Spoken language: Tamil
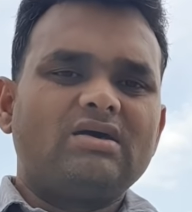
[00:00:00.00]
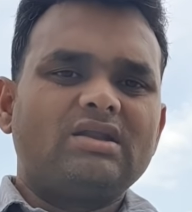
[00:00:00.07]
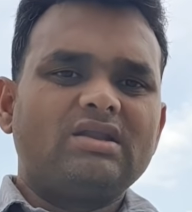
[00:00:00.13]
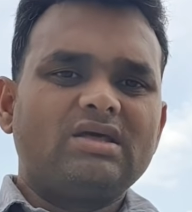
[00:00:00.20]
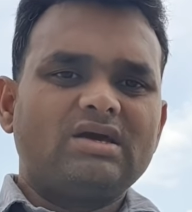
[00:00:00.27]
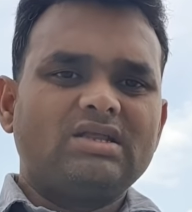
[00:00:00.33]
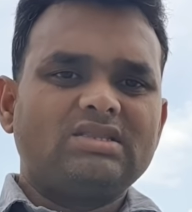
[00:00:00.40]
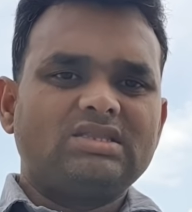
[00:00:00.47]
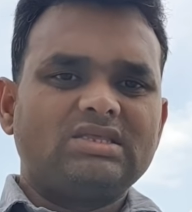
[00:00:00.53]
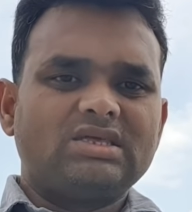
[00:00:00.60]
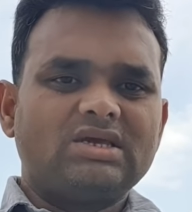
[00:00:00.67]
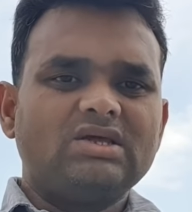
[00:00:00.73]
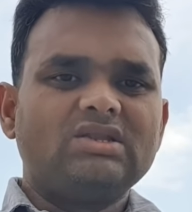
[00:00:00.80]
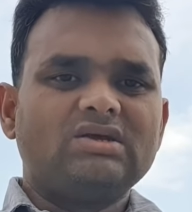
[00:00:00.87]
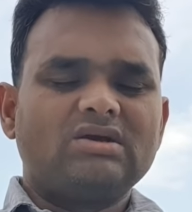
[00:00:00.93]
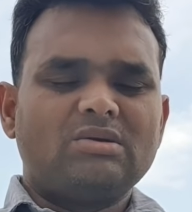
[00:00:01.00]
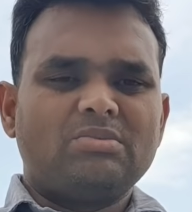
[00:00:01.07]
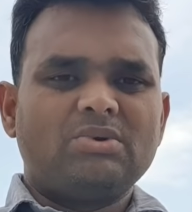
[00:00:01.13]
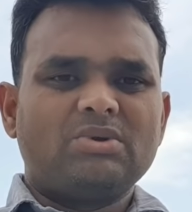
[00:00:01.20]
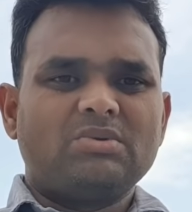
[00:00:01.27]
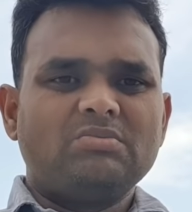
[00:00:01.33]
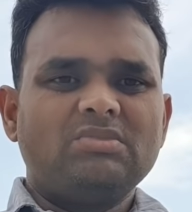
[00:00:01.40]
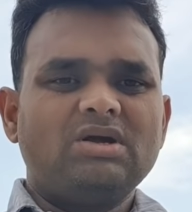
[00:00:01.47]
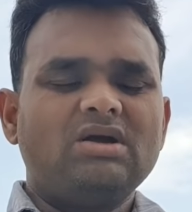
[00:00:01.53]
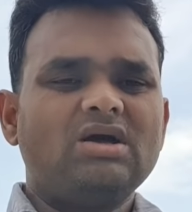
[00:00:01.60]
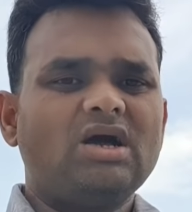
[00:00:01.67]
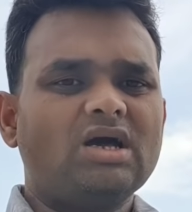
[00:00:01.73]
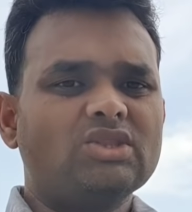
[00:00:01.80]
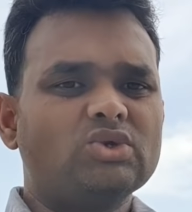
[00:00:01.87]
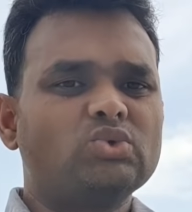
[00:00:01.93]
ரெண்டாயிரத்தி ஏழுக்கு அப்புறம்
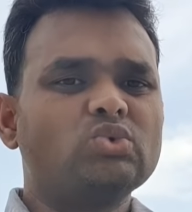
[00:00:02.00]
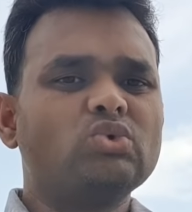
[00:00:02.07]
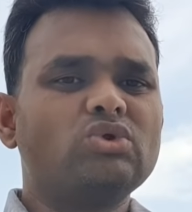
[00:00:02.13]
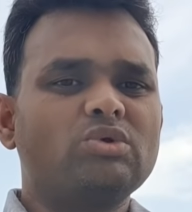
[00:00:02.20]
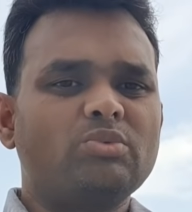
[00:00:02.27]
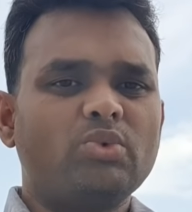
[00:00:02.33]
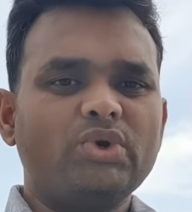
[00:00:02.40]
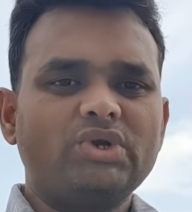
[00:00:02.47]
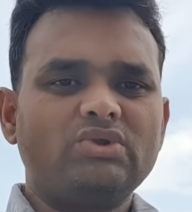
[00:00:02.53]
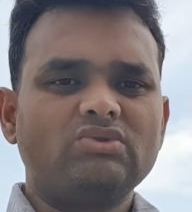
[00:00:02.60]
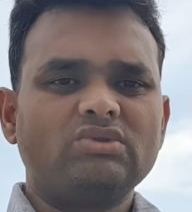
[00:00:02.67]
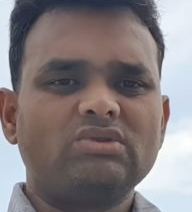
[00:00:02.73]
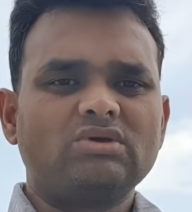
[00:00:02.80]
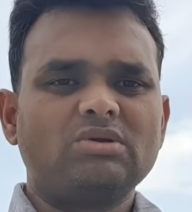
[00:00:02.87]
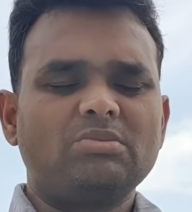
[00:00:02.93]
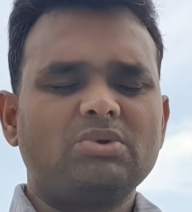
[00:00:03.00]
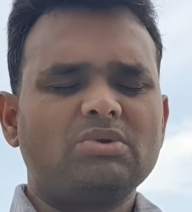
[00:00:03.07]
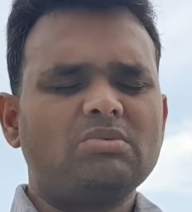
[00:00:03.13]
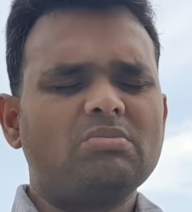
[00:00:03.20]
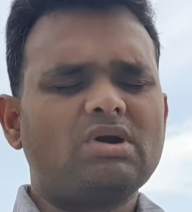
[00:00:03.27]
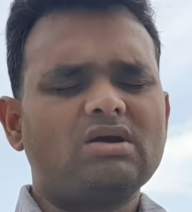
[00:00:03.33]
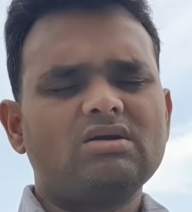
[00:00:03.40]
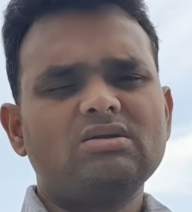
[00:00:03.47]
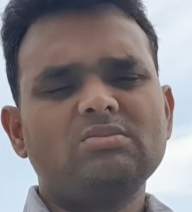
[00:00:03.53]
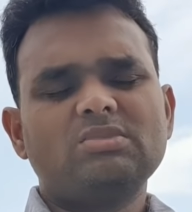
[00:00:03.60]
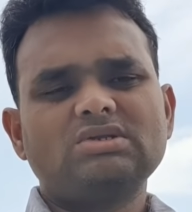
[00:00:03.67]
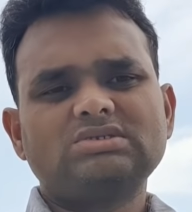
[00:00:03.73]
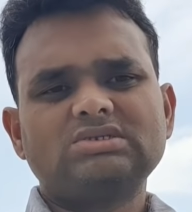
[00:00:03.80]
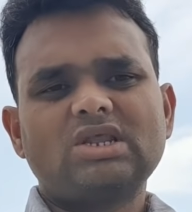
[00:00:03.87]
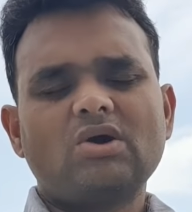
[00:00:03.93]
அந்த டூருக்கு போயிட்டு வந்ததுக்கப்புறம் மக்கள்
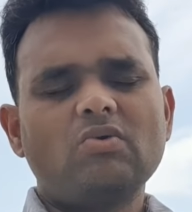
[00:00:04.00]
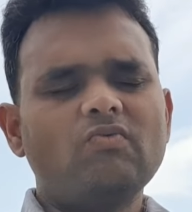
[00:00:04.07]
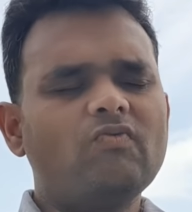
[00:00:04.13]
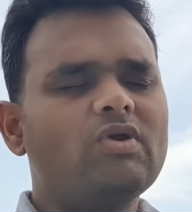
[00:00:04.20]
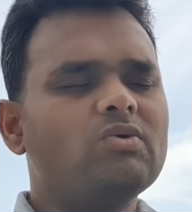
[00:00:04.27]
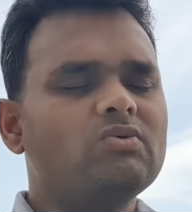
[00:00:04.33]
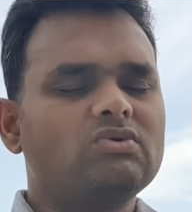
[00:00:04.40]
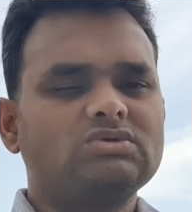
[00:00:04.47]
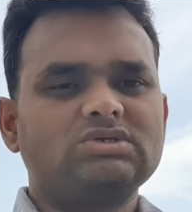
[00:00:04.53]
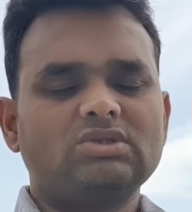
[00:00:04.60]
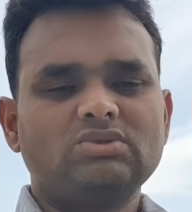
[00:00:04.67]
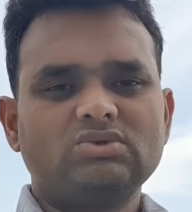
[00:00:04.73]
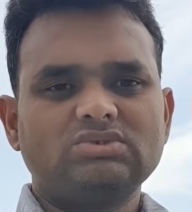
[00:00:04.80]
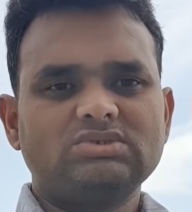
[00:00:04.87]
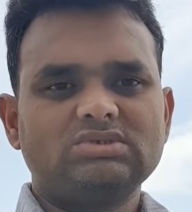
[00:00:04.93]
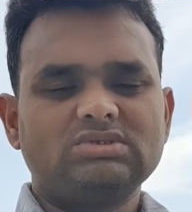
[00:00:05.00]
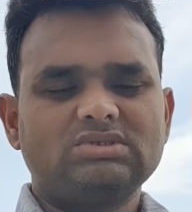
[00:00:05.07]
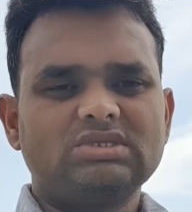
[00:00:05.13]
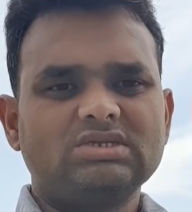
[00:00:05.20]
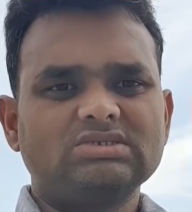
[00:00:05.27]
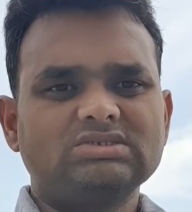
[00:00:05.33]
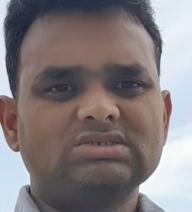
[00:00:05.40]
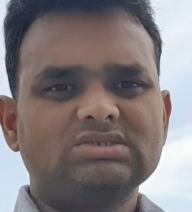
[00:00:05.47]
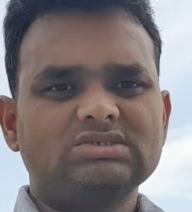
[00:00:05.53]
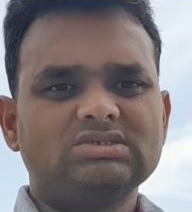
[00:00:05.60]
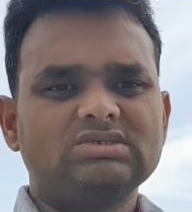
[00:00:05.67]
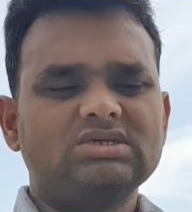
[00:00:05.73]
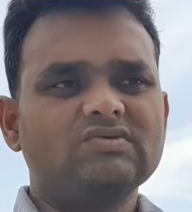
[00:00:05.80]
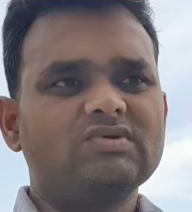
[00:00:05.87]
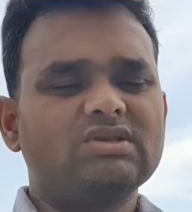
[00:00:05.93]
மனசில் அவ்வளோ ஒரு சந்தோஷம் தெரிஞ்சது
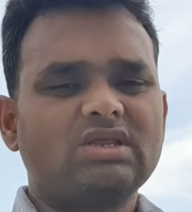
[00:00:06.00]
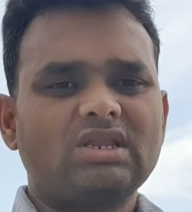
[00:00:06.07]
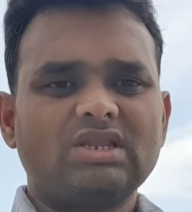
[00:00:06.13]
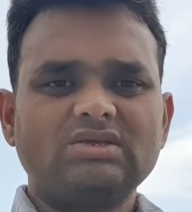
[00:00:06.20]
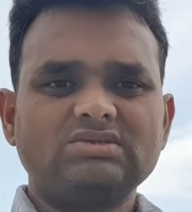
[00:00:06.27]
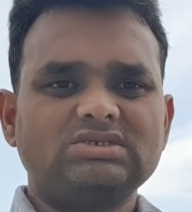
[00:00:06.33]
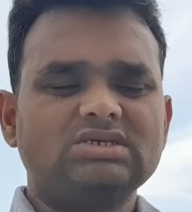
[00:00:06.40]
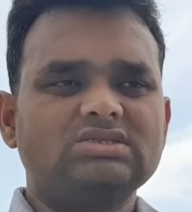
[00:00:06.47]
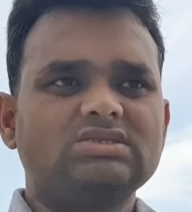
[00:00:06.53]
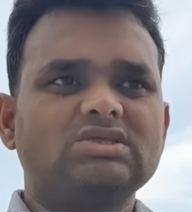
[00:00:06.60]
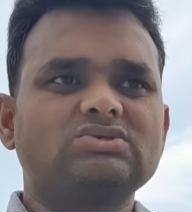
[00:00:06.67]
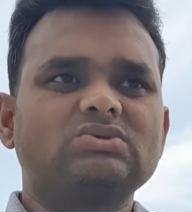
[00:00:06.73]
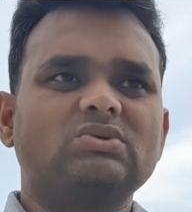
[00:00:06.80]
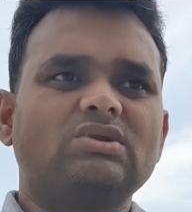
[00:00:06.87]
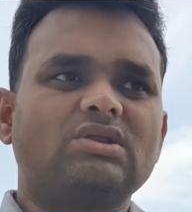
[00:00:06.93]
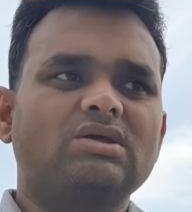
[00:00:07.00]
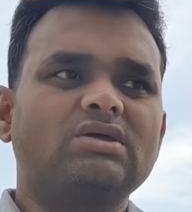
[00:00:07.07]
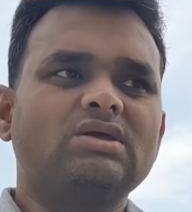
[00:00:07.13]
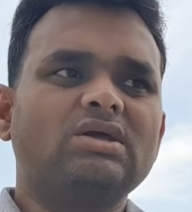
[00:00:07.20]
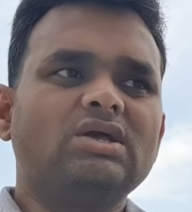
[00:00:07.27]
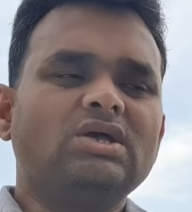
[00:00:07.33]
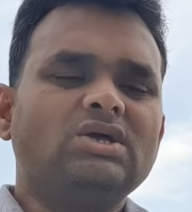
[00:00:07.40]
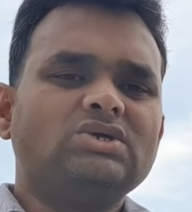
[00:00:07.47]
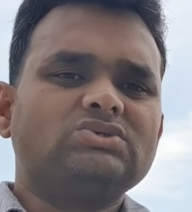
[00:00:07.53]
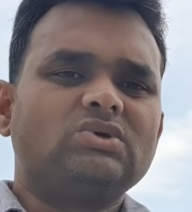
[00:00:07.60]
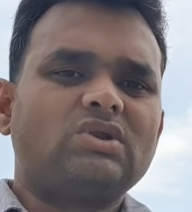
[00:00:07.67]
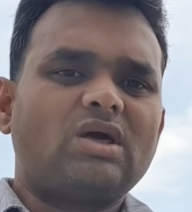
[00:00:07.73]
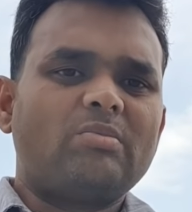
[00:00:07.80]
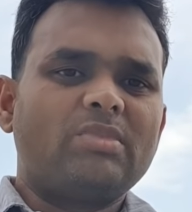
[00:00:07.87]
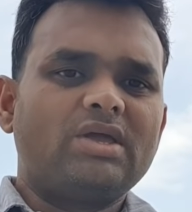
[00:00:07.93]
ஈவன் என்னையும் சேர்த்து தான் சொல்கிறேன் ஸோ
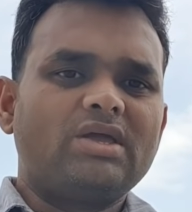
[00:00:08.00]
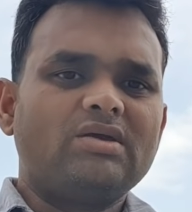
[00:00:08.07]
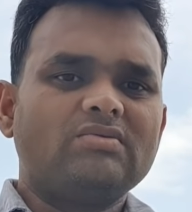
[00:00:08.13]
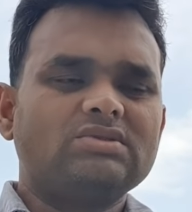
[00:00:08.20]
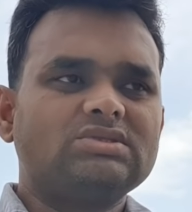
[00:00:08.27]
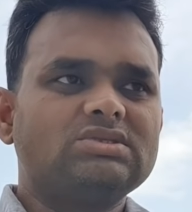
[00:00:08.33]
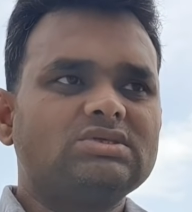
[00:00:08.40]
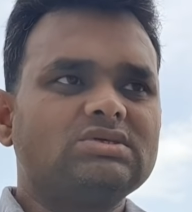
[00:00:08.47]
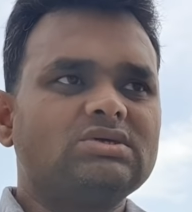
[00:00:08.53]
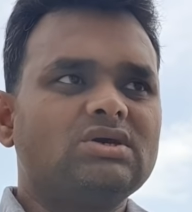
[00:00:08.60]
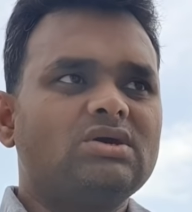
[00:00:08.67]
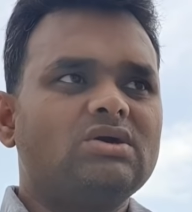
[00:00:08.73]
நம்ம ஏன் வந்து